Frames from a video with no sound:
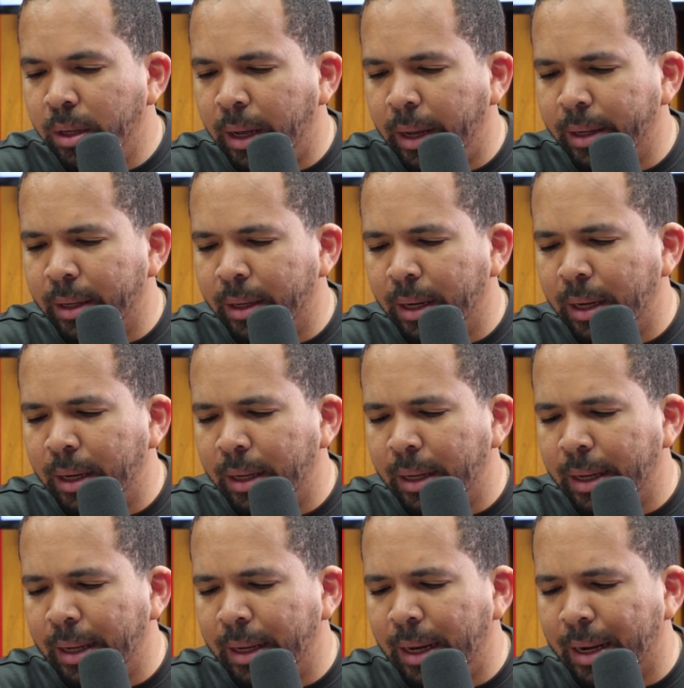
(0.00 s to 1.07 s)
Eh,
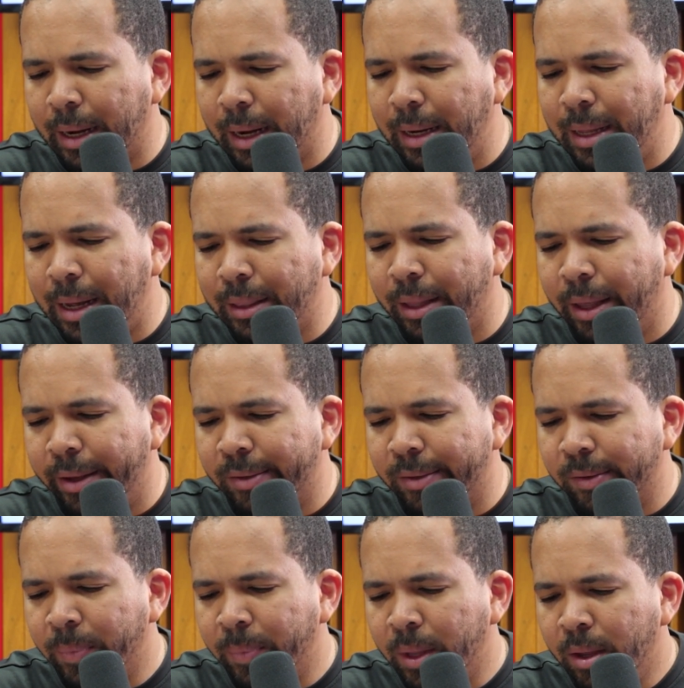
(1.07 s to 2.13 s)
la realidad
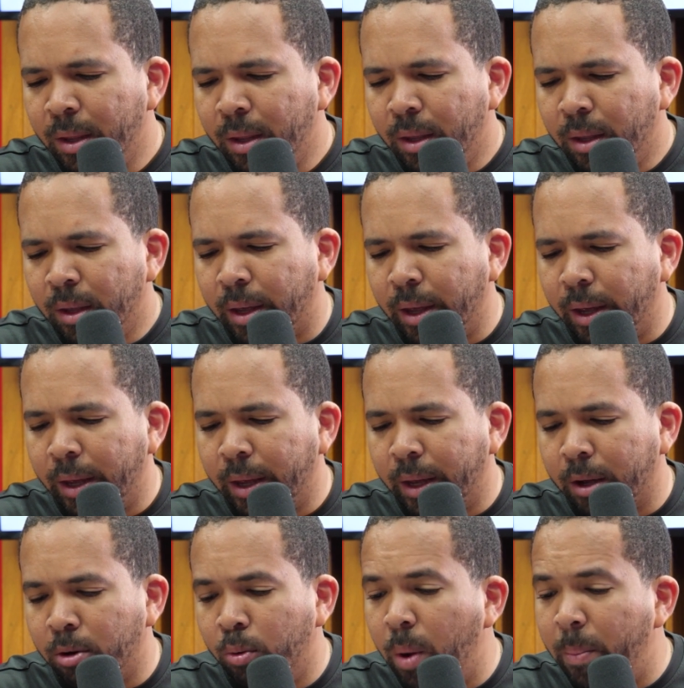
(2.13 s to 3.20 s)
es
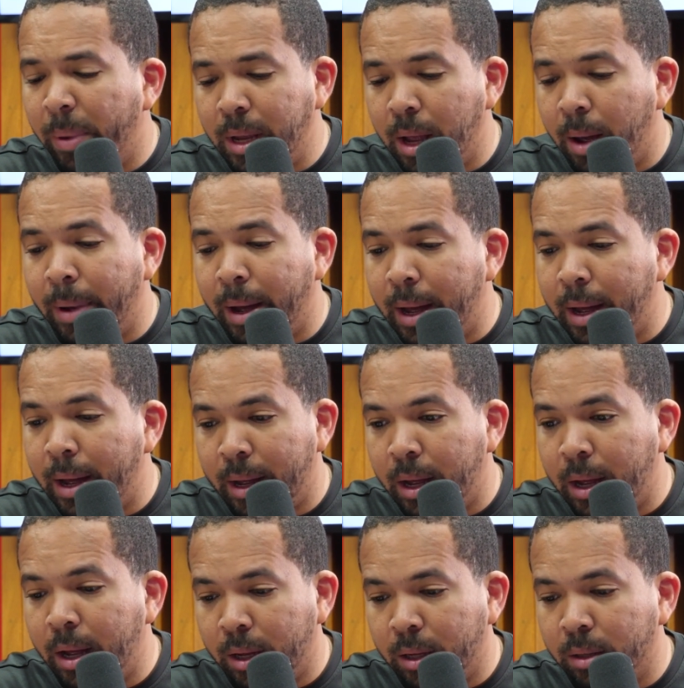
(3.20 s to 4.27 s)
que con
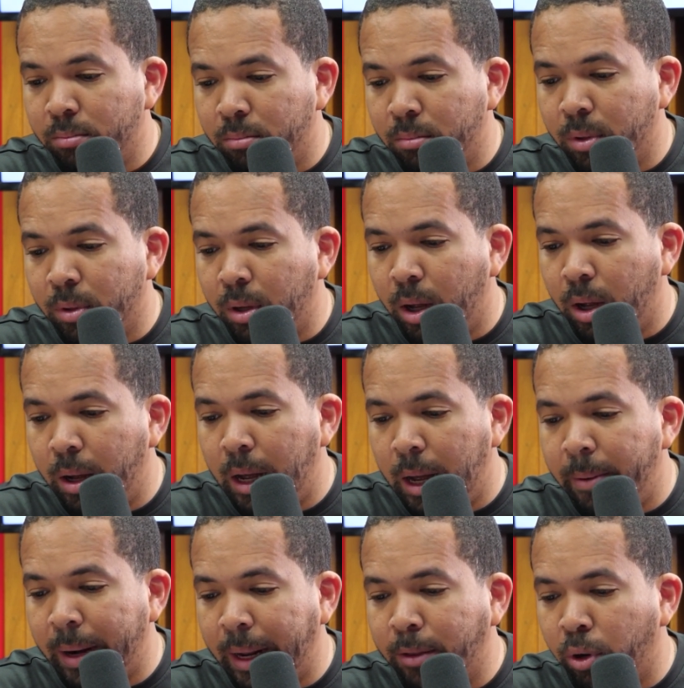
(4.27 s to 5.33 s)
Wembayamba
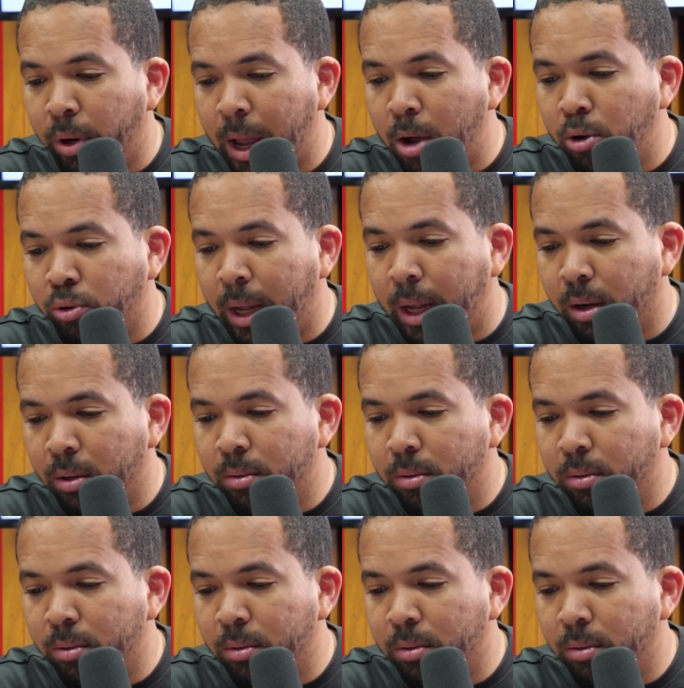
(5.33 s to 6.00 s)
habrá historia que contar. O